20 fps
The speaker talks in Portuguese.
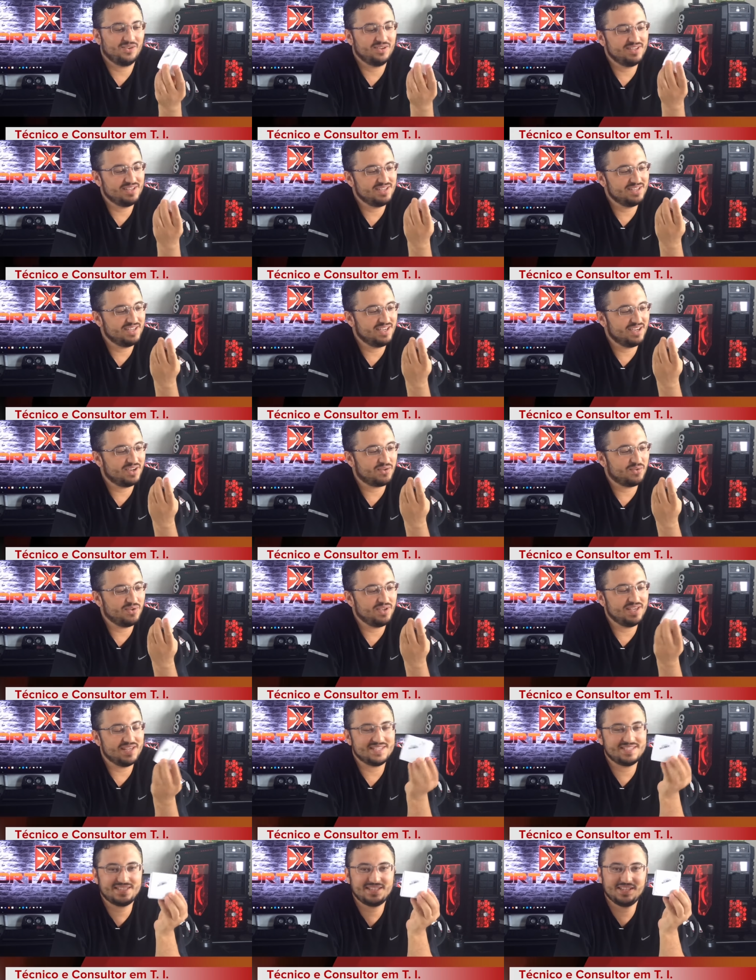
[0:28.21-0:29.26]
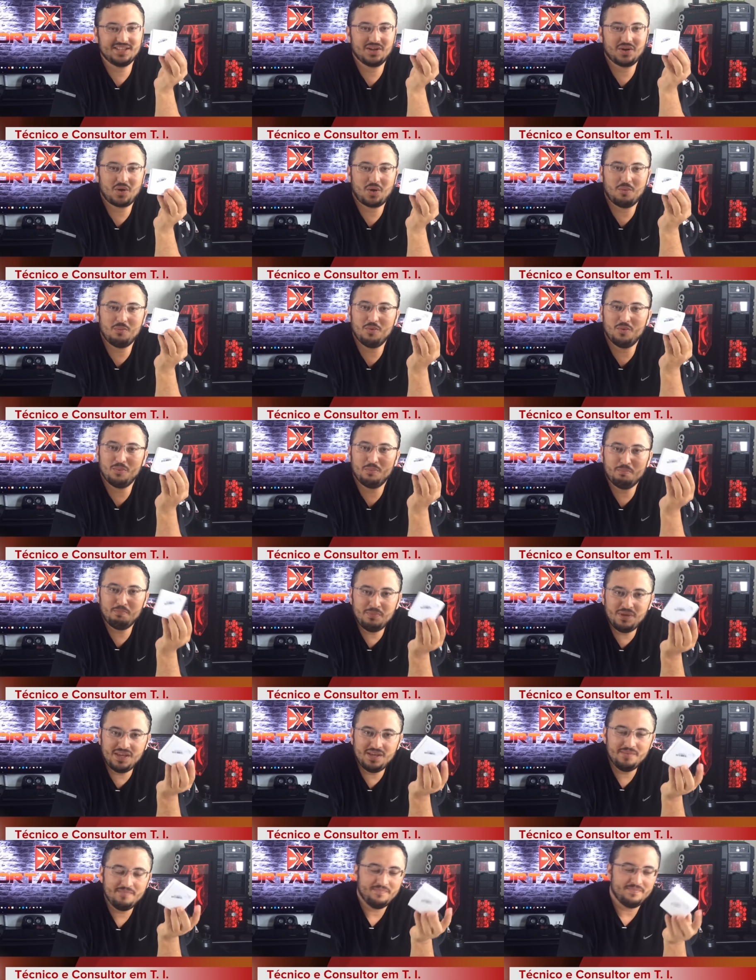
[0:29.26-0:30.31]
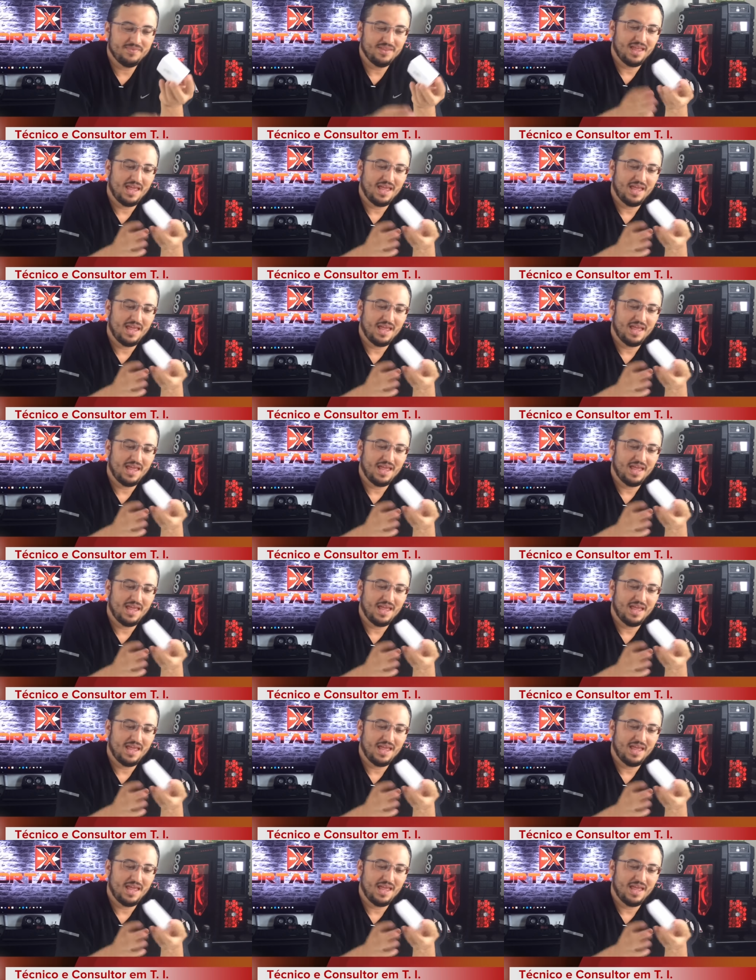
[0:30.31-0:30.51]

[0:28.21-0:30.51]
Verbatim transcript: É, conhecida como Mi.